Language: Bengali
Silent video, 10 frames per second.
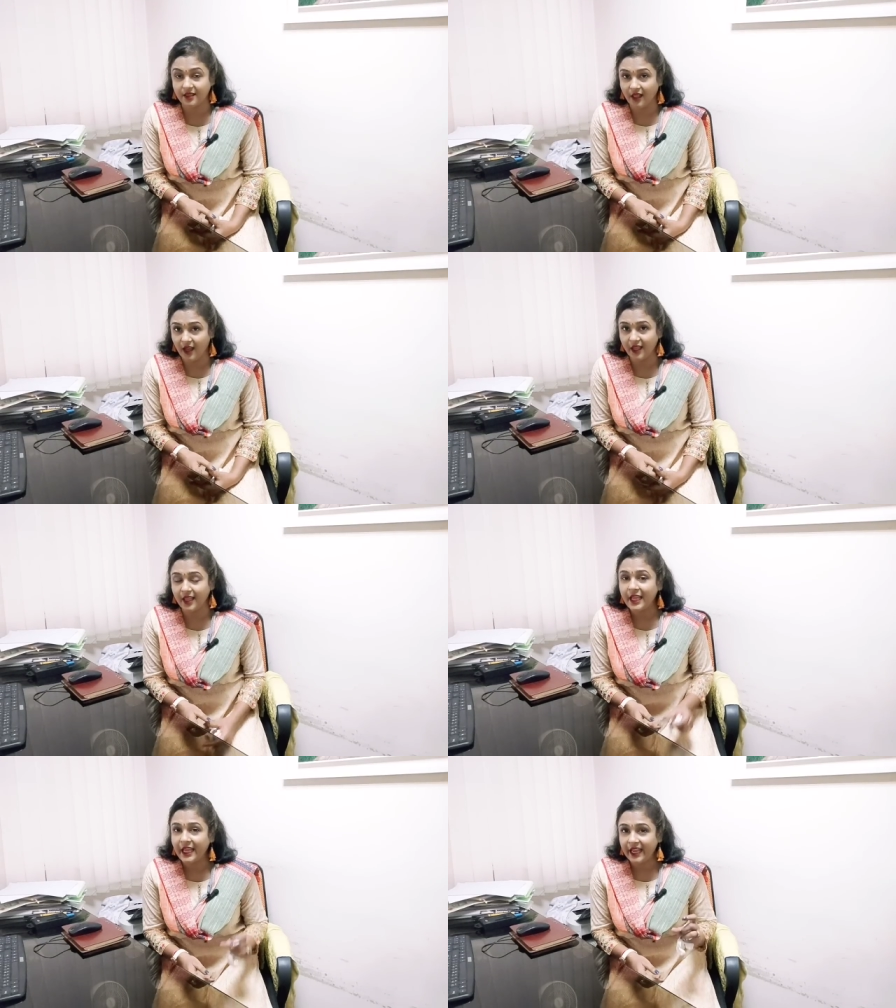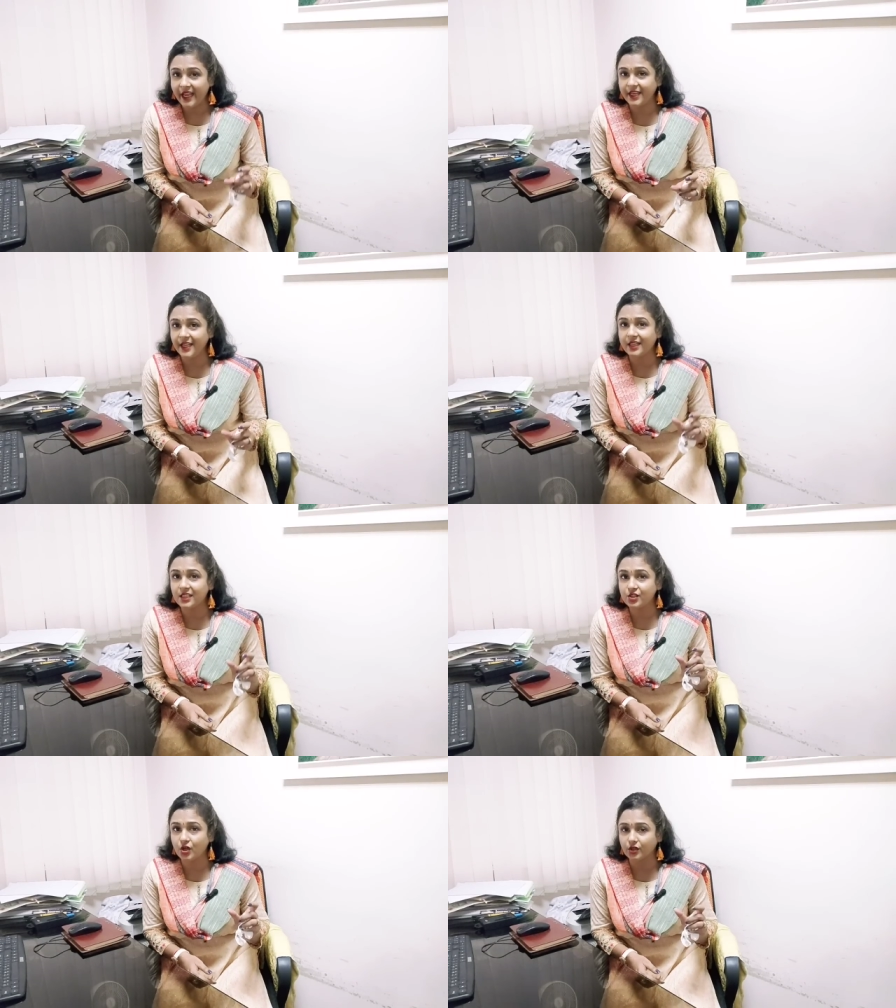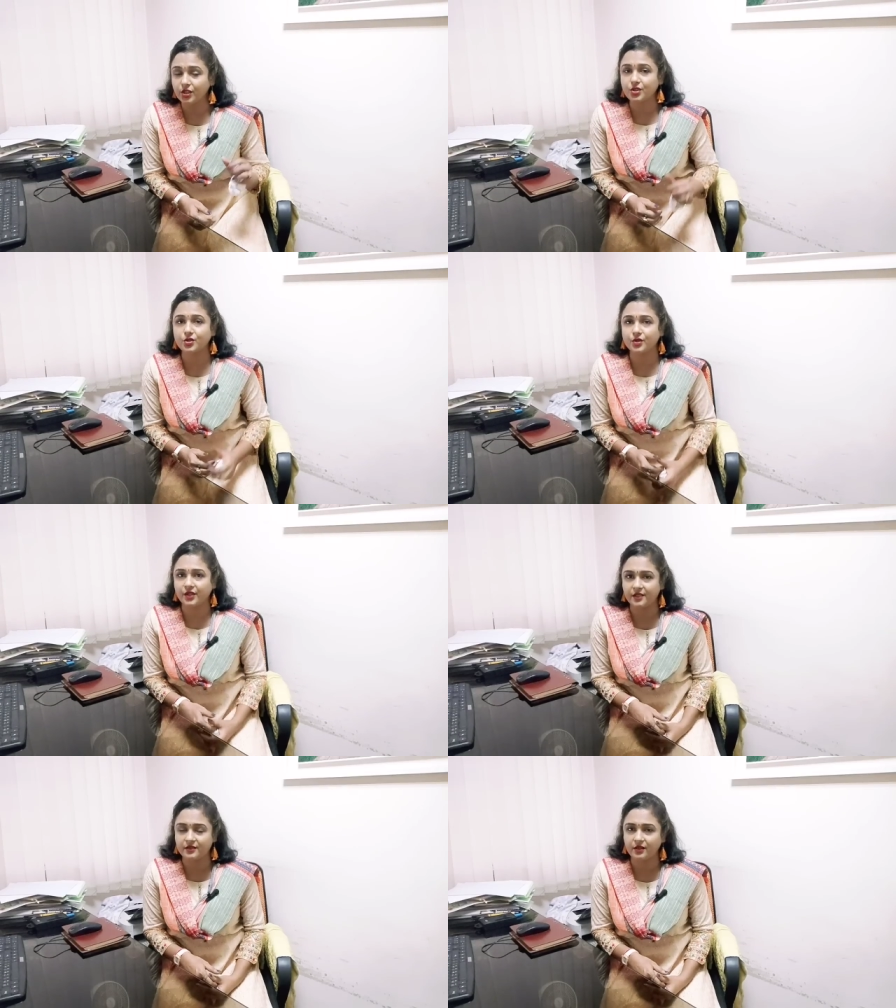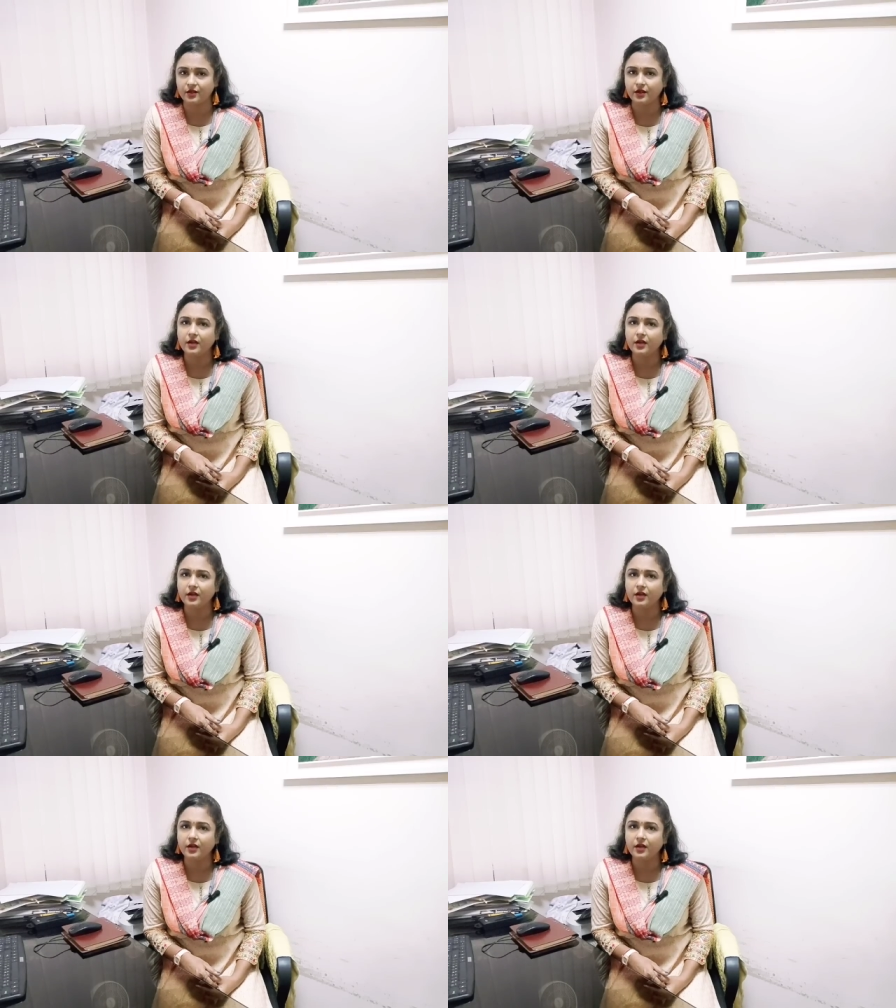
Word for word: তাই এটি একটি যথেষ্ট রিজন